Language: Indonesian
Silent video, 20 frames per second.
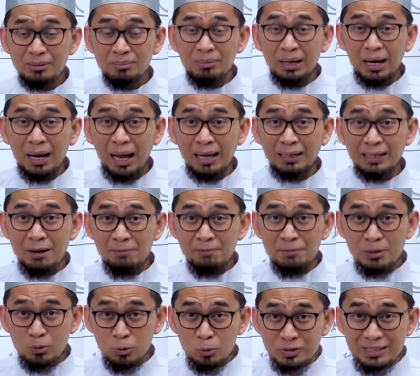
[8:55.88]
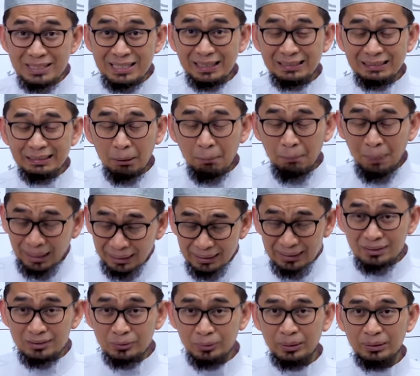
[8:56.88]
menghadapi ujian yang
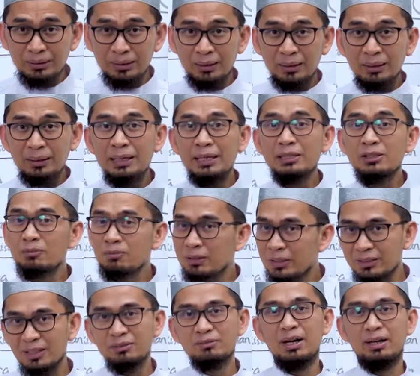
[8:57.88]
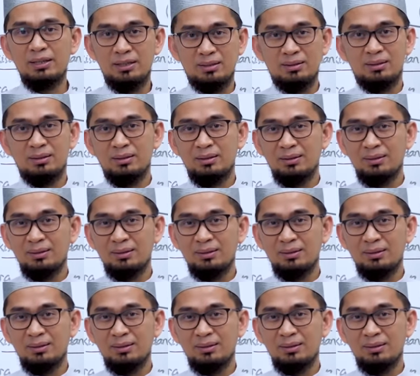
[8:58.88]
paling sulit, itu berita baik.